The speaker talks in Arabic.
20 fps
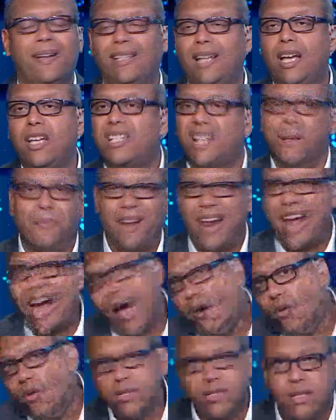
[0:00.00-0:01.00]
عندهاش سمر
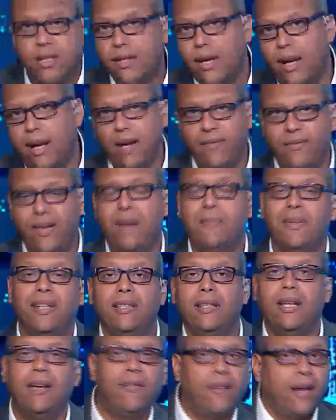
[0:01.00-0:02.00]
هاوس فاهم
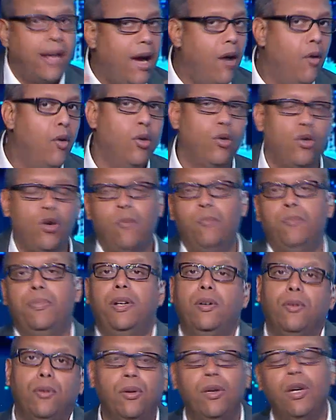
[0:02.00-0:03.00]
انت الجو
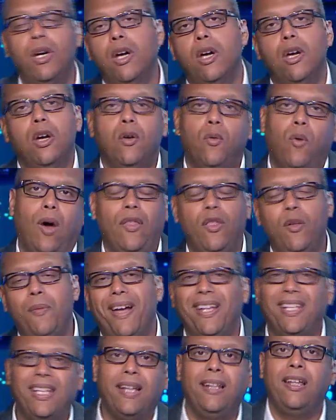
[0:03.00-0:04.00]
الاوروبي و... وعندهم
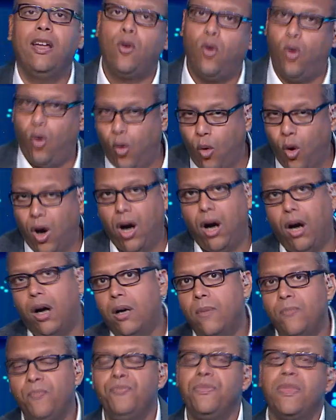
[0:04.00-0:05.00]
حته ثانيه يروحوها
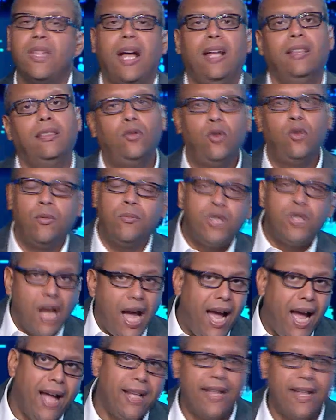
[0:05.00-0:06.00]
عندهم
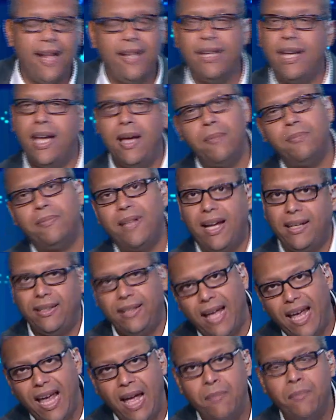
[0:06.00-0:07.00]
شقه تانية بتاعت
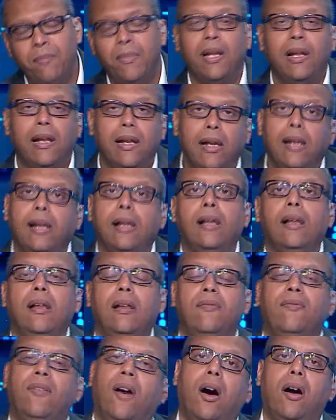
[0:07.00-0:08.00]
ايام
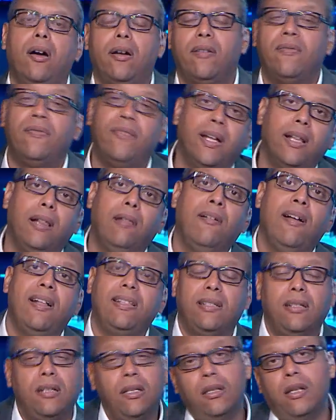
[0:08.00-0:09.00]
الفقر
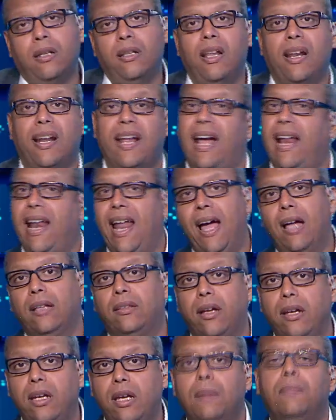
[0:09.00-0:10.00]
فدلوقتي نقدر نرجع لها
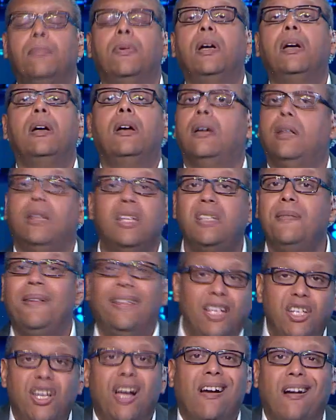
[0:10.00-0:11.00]
طيب الناس دي ما
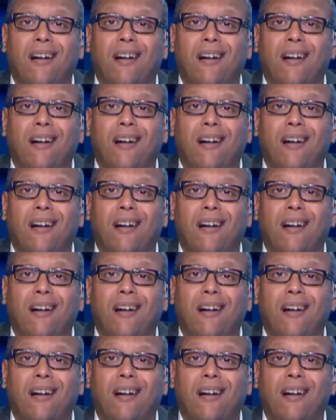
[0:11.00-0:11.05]
عندهاش حاجه